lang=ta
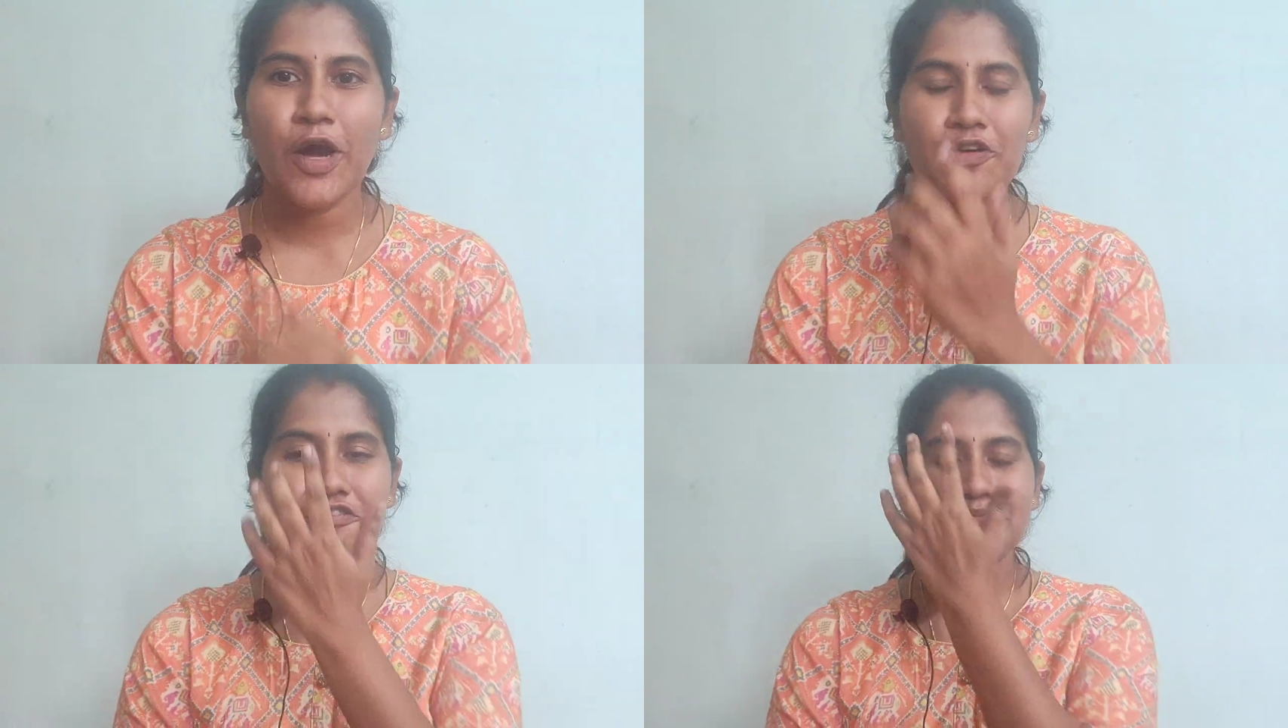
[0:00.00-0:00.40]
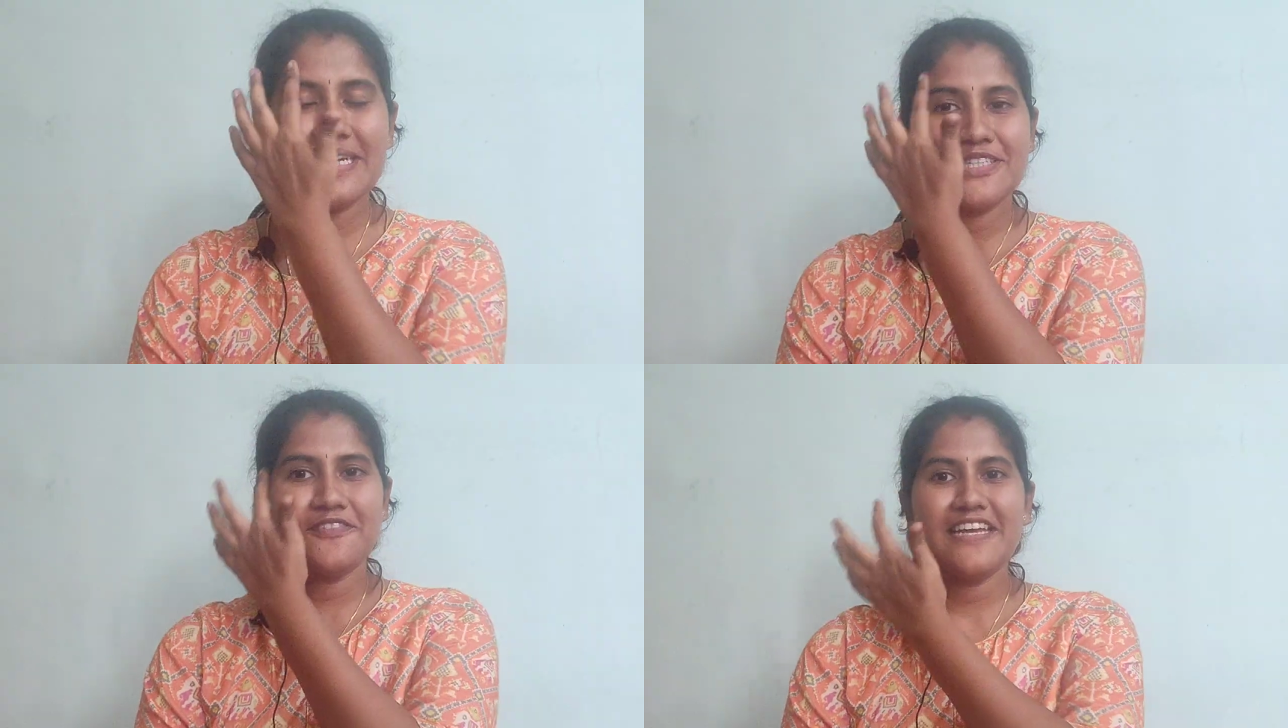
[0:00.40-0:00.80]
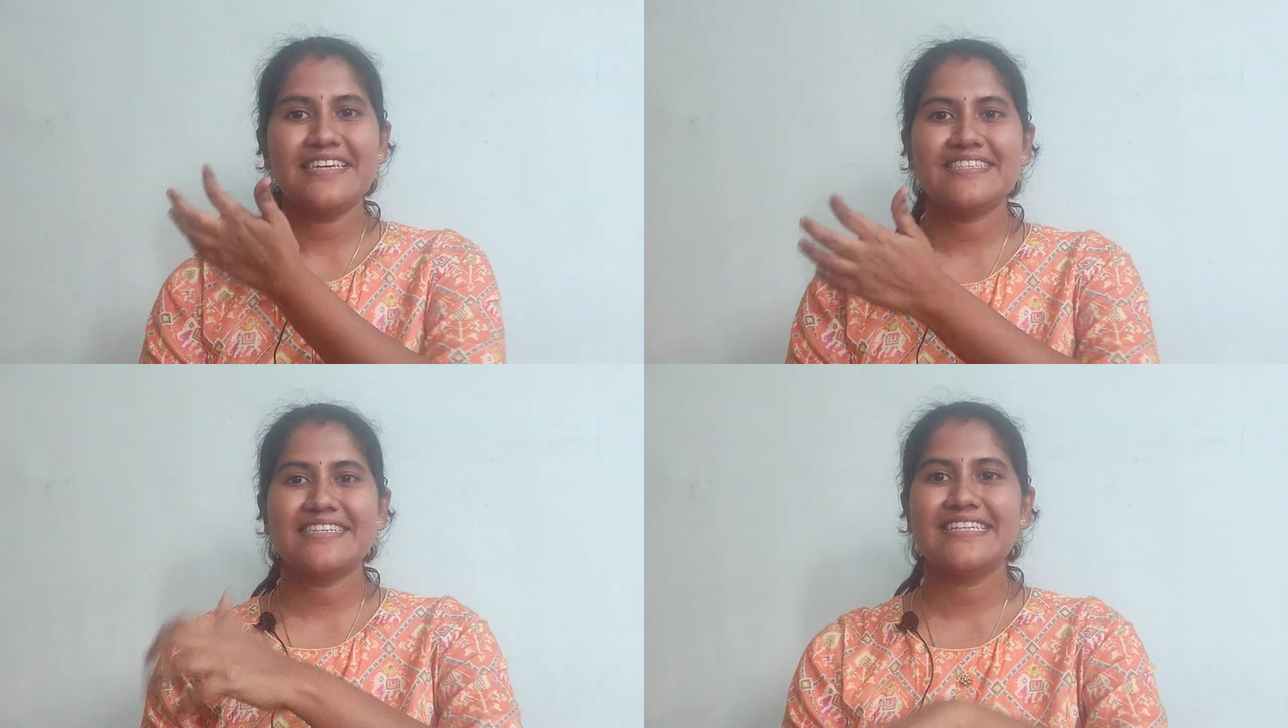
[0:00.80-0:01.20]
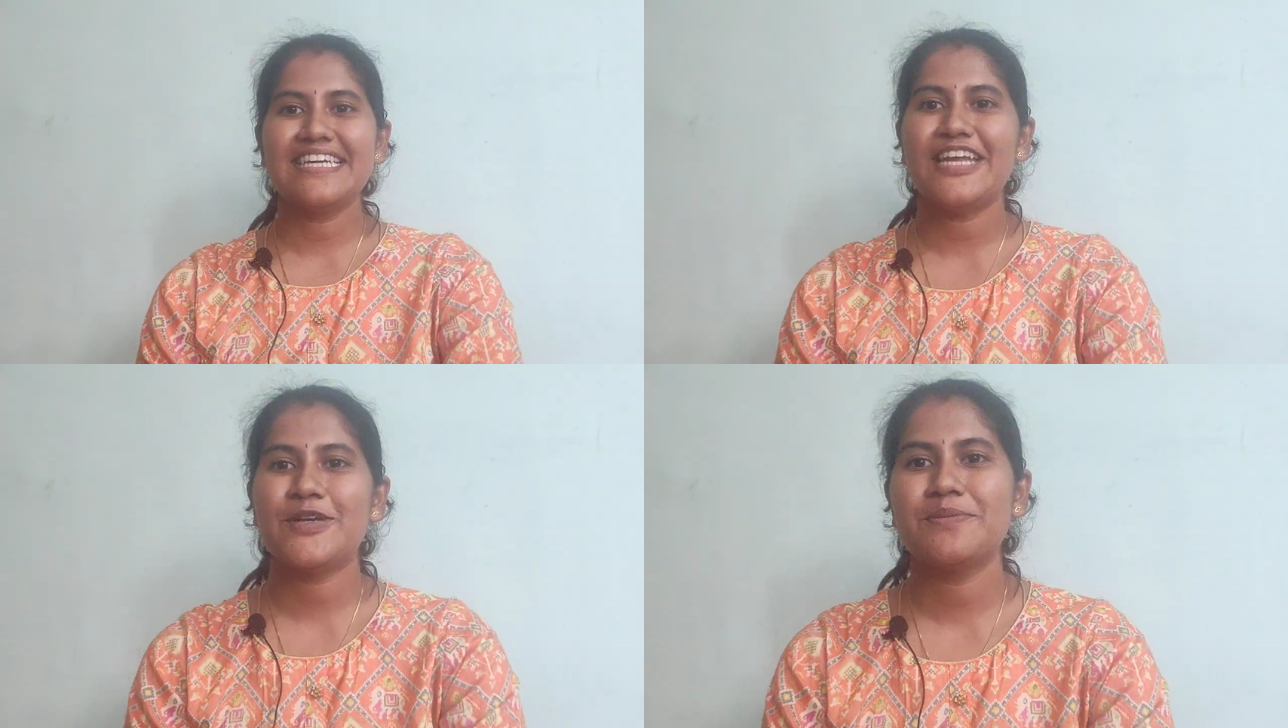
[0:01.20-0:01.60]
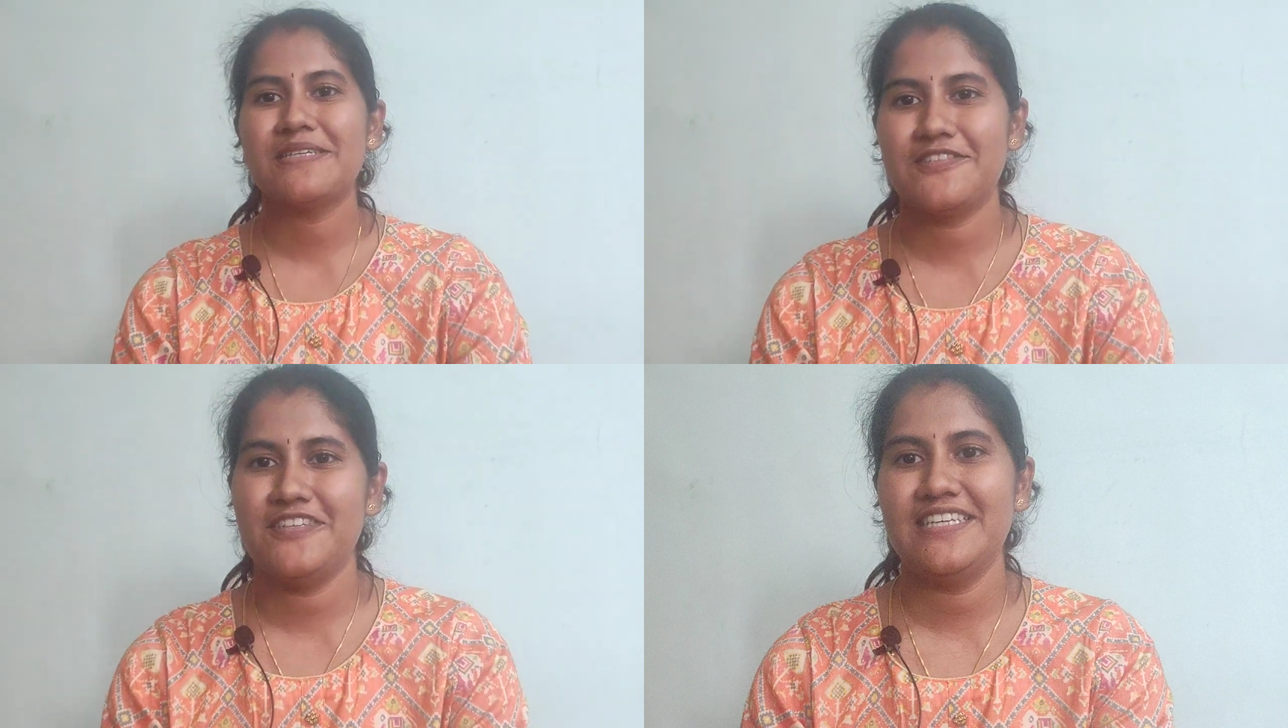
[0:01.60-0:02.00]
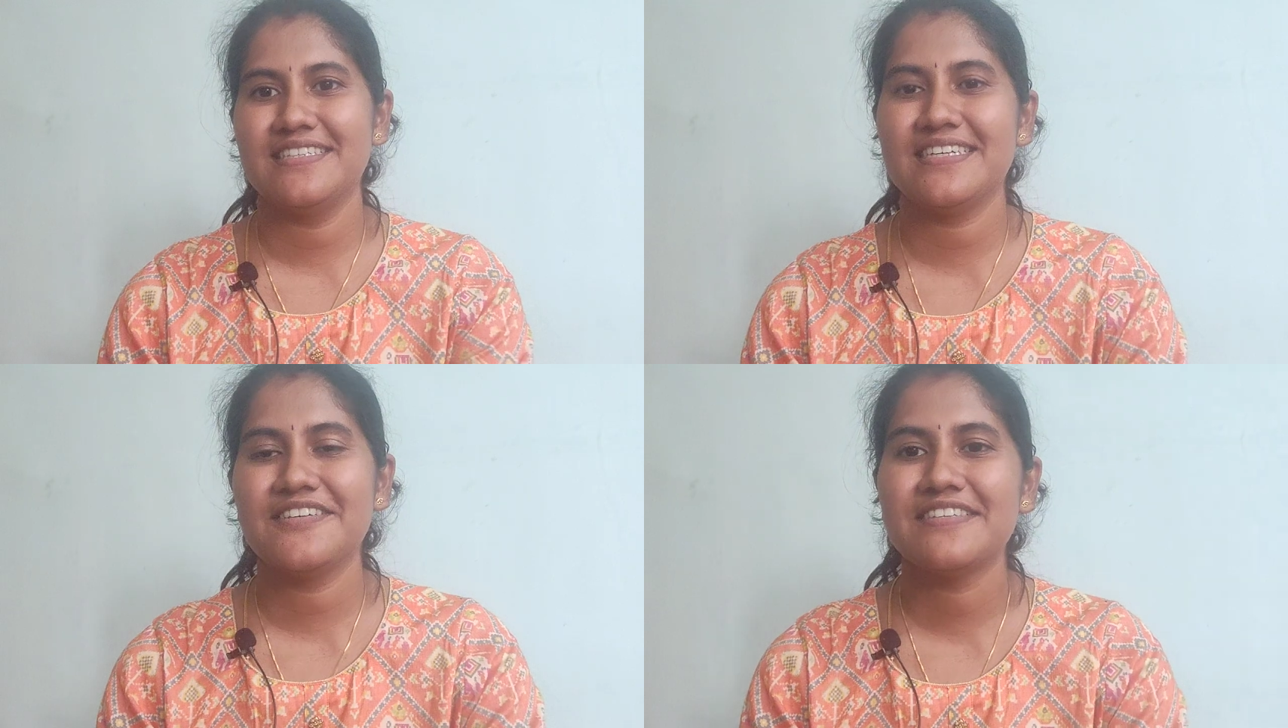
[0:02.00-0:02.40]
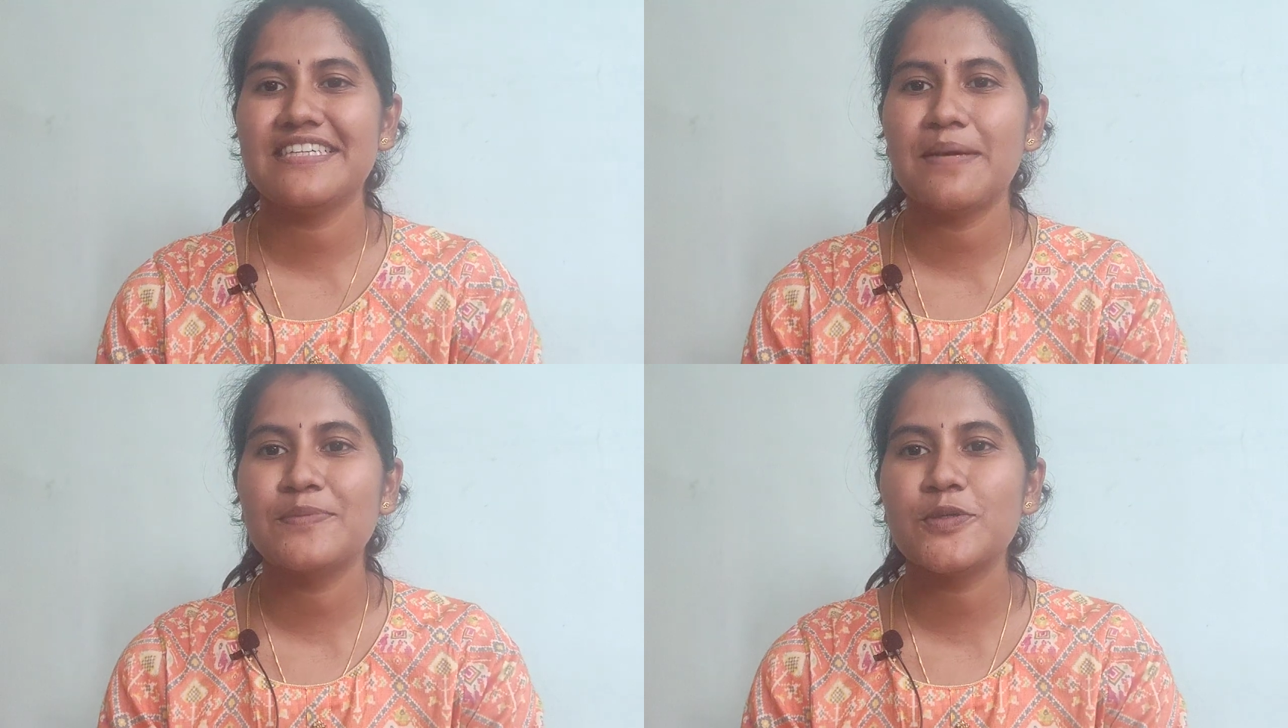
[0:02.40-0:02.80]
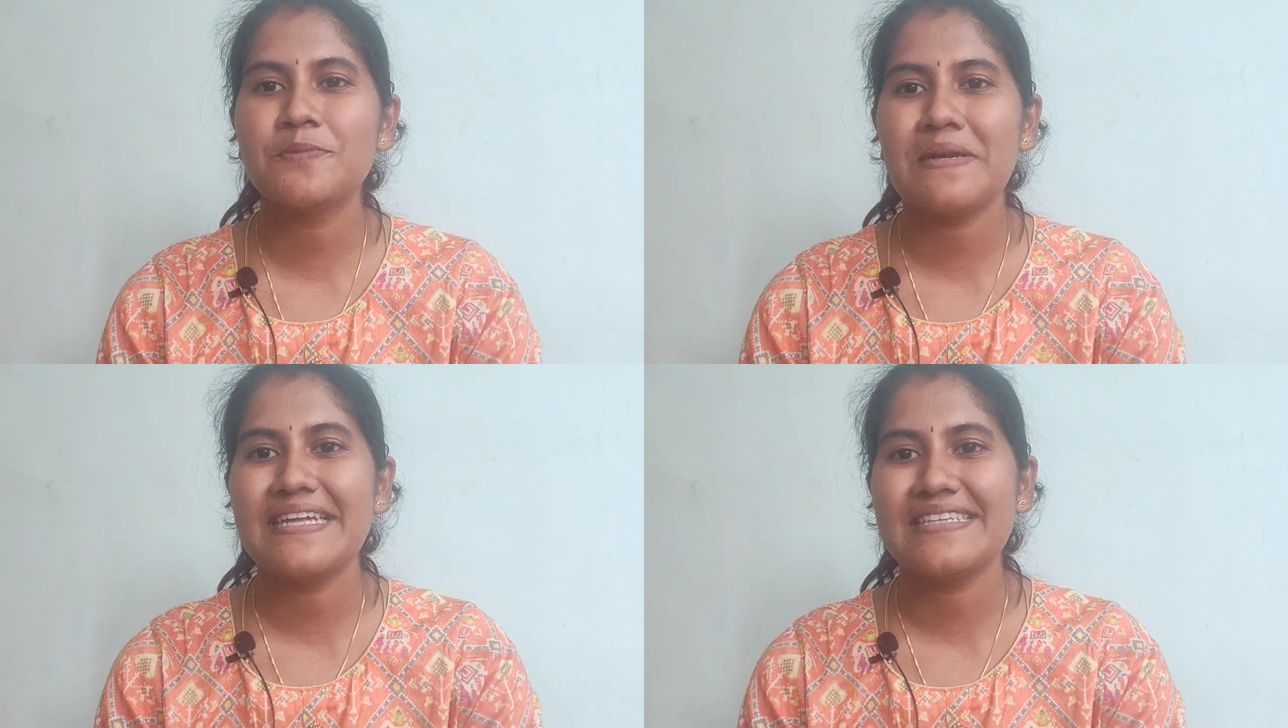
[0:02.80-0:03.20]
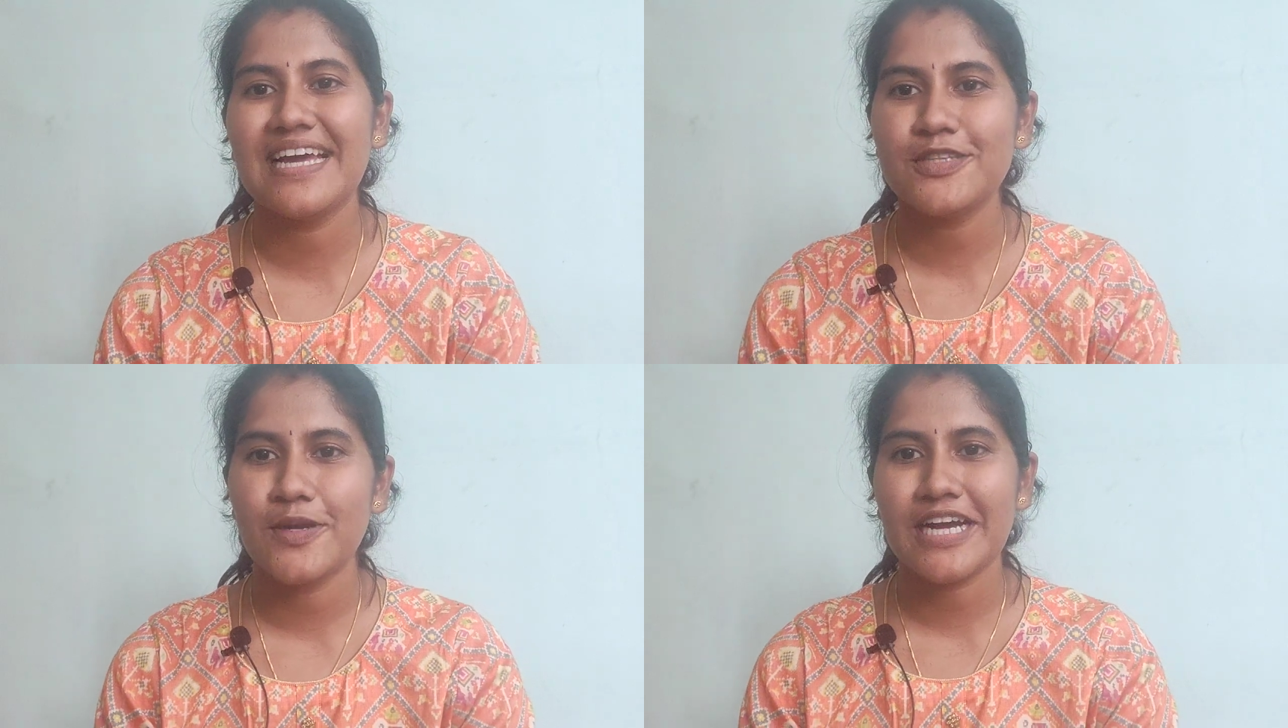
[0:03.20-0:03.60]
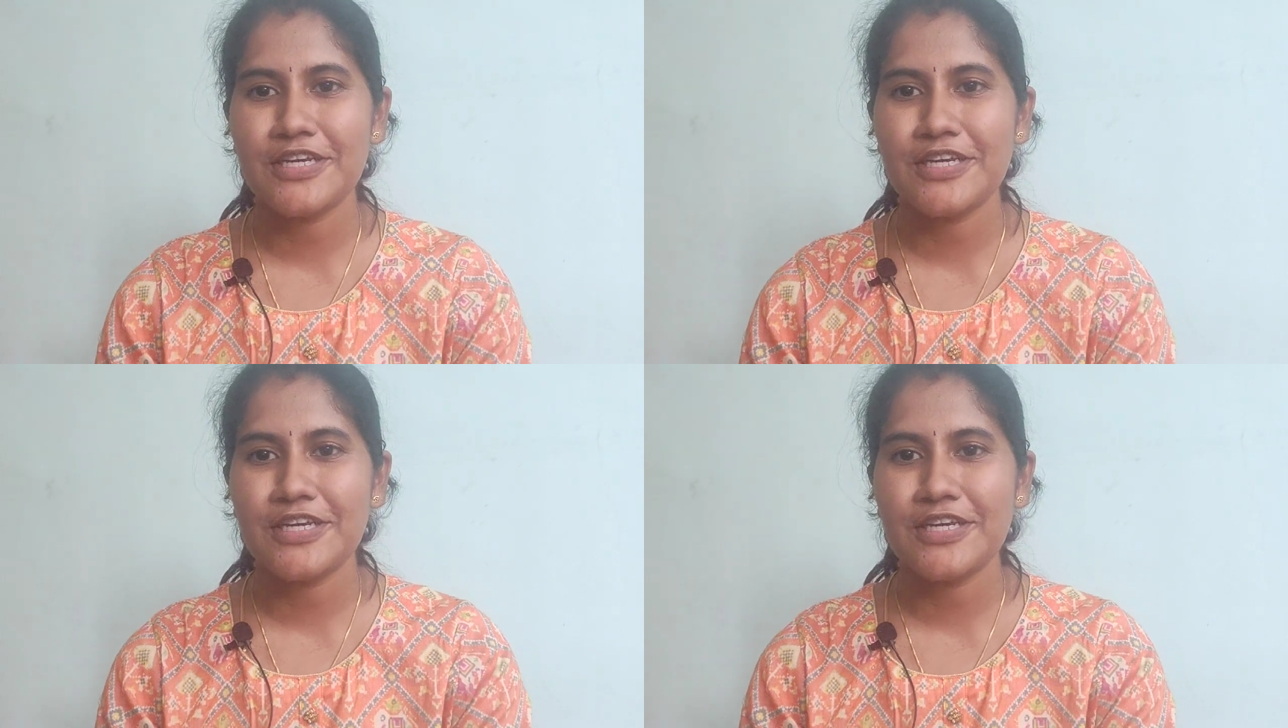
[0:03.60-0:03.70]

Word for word: ஆஃப் பிரெஸ்ட் ஃபீடிங் ஜேர்னி என்னோட பிரெஸ்ட் ஃபீடிங் ஜேர்னி வந்து நான் போஸ்ட் பண்ணியிருந்தேன் அதோட